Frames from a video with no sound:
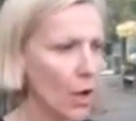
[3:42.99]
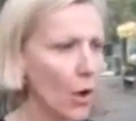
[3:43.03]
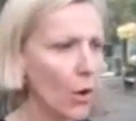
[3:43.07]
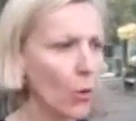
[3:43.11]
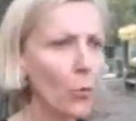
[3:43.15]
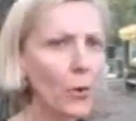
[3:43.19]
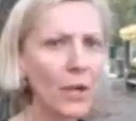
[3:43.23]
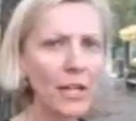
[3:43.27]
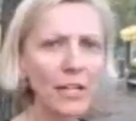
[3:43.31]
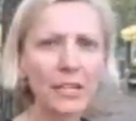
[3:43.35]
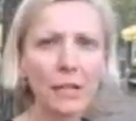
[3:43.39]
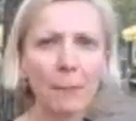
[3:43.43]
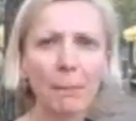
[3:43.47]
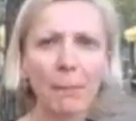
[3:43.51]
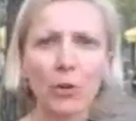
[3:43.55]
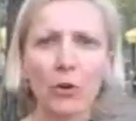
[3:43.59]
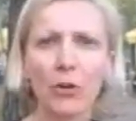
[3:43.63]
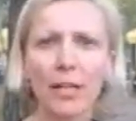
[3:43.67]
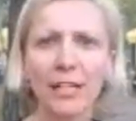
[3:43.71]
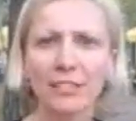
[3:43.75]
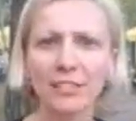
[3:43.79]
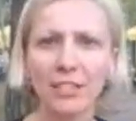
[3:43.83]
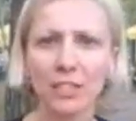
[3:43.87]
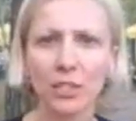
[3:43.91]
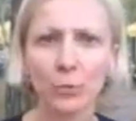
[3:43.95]
Quindi per non
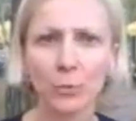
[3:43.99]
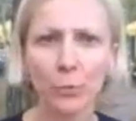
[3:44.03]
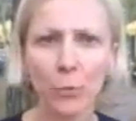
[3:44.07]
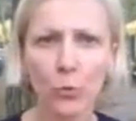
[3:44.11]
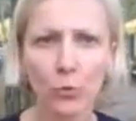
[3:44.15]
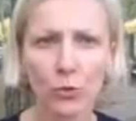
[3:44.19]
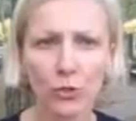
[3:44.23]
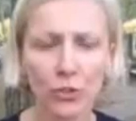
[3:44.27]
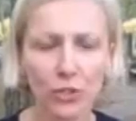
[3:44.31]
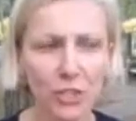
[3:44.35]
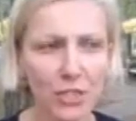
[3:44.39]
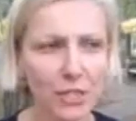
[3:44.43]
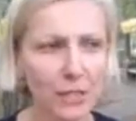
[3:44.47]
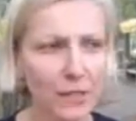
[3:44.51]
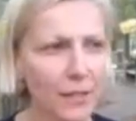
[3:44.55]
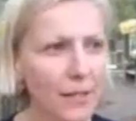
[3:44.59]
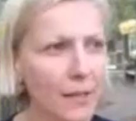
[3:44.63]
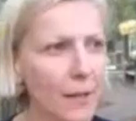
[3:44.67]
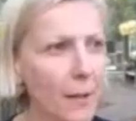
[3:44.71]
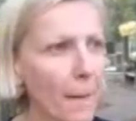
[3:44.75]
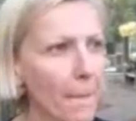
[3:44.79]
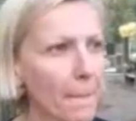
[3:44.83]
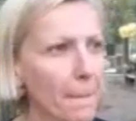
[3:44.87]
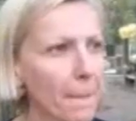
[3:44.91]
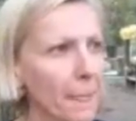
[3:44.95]
essere espulsi,
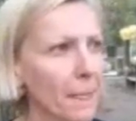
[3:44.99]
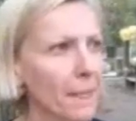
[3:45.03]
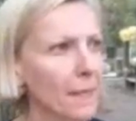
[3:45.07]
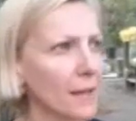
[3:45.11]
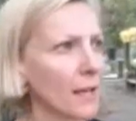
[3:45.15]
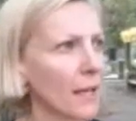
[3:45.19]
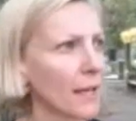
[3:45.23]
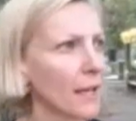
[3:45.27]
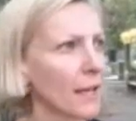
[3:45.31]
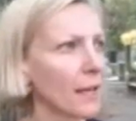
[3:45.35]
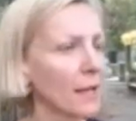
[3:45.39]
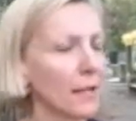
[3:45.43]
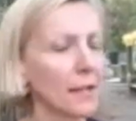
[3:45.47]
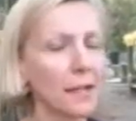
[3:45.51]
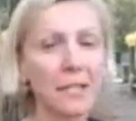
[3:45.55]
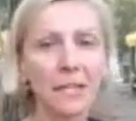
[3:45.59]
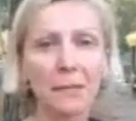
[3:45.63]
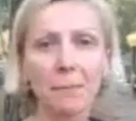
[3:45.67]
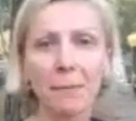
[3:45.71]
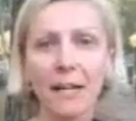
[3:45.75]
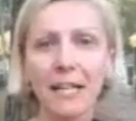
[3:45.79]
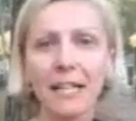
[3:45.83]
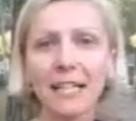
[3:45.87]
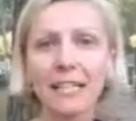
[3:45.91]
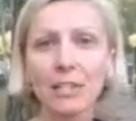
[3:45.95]

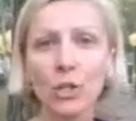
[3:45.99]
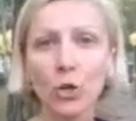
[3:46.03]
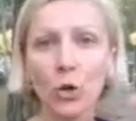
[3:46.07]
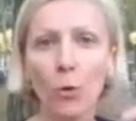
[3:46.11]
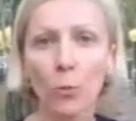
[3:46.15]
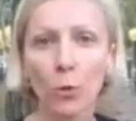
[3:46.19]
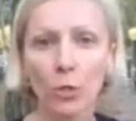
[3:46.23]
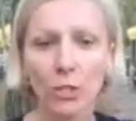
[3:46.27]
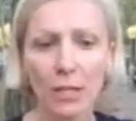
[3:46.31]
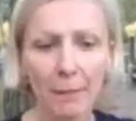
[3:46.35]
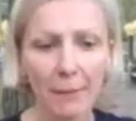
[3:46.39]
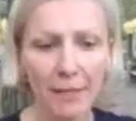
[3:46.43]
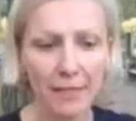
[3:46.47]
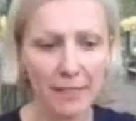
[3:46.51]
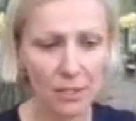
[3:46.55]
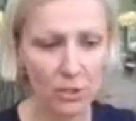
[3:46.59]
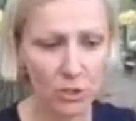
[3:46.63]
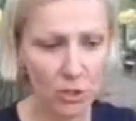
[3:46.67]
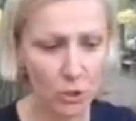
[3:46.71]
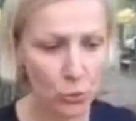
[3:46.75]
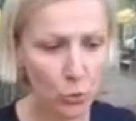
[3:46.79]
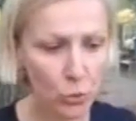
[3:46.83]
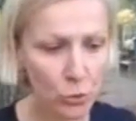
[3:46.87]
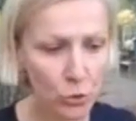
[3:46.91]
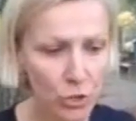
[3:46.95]
rimanete comodamente
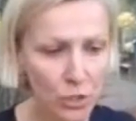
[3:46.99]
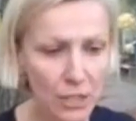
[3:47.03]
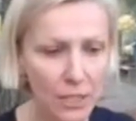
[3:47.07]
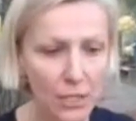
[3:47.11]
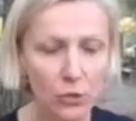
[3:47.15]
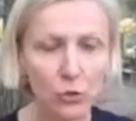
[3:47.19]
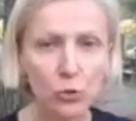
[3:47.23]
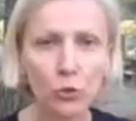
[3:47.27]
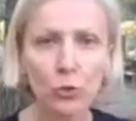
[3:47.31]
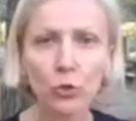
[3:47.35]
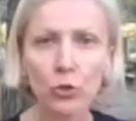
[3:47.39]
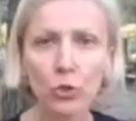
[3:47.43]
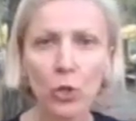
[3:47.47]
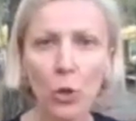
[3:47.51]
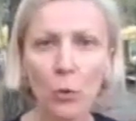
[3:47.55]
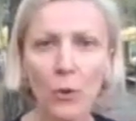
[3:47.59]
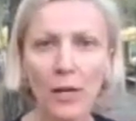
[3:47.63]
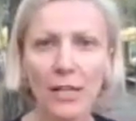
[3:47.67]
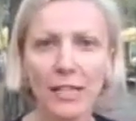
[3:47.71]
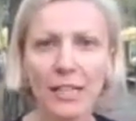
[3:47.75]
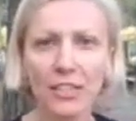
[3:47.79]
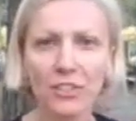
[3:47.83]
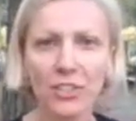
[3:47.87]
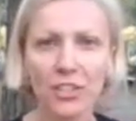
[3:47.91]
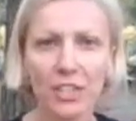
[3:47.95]
seduti, giusto a
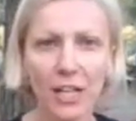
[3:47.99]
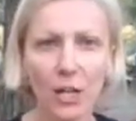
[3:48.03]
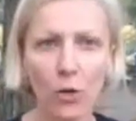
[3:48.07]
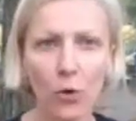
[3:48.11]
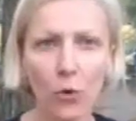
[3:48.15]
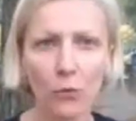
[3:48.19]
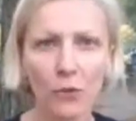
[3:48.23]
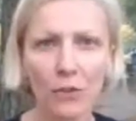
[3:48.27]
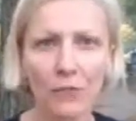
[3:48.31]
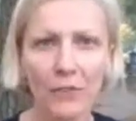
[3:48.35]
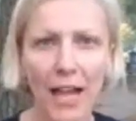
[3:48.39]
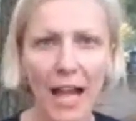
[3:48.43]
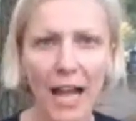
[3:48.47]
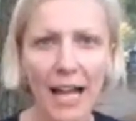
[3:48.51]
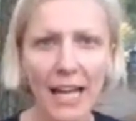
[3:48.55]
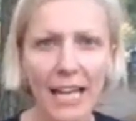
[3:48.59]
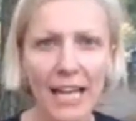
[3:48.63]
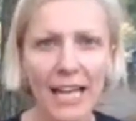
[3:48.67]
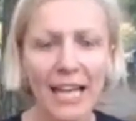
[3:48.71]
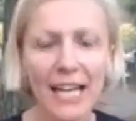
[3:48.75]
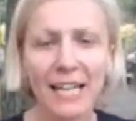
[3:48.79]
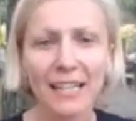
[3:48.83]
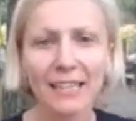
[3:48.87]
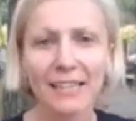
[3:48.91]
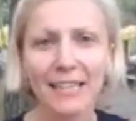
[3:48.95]
qualche cena conviviale,
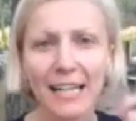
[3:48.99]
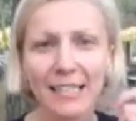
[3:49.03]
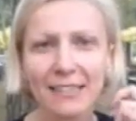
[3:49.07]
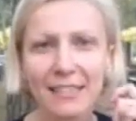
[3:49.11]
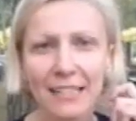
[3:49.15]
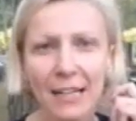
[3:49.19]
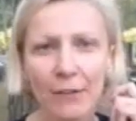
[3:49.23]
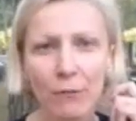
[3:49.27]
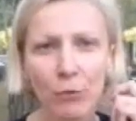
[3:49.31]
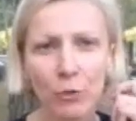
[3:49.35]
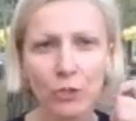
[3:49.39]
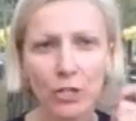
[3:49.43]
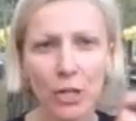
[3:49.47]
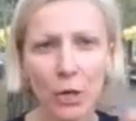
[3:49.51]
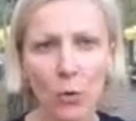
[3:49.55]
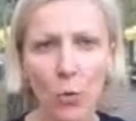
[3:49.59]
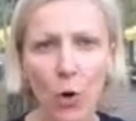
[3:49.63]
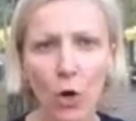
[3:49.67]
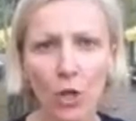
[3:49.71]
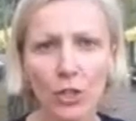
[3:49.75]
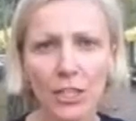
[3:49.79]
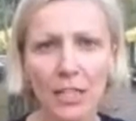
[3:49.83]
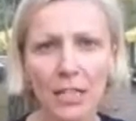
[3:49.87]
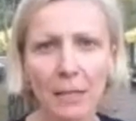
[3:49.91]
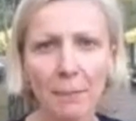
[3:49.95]
date la vostra
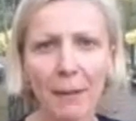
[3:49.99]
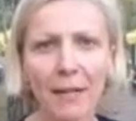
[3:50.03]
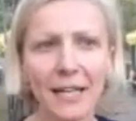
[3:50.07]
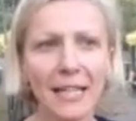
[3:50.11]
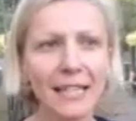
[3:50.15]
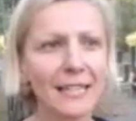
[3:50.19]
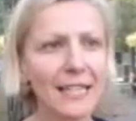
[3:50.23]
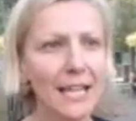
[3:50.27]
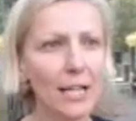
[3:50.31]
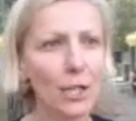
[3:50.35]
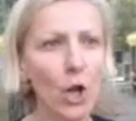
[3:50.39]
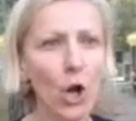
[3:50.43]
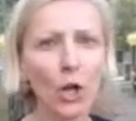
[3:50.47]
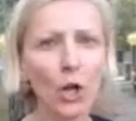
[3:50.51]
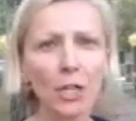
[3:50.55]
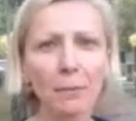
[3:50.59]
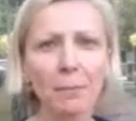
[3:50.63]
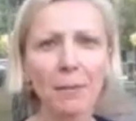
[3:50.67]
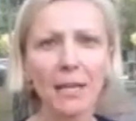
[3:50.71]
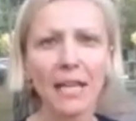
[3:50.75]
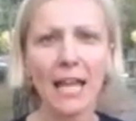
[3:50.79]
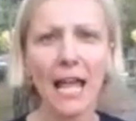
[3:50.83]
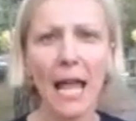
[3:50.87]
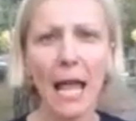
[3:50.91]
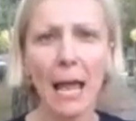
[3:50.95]
quota, rimanete
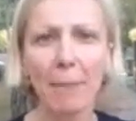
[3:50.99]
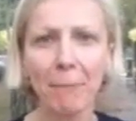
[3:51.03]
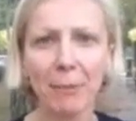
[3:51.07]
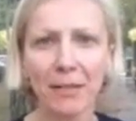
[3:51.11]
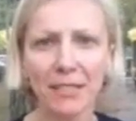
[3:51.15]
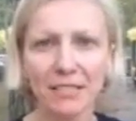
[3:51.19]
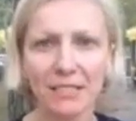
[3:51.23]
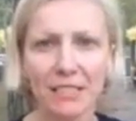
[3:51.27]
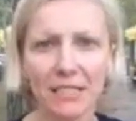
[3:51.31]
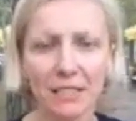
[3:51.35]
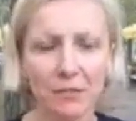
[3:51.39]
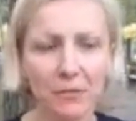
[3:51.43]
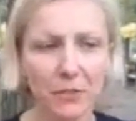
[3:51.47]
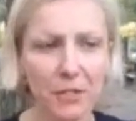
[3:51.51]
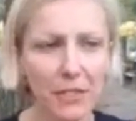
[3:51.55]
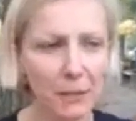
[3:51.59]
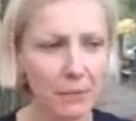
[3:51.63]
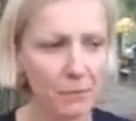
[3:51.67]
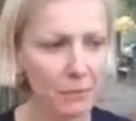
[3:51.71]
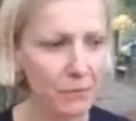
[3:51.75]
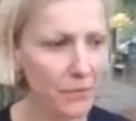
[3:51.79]
anonimi e passivi.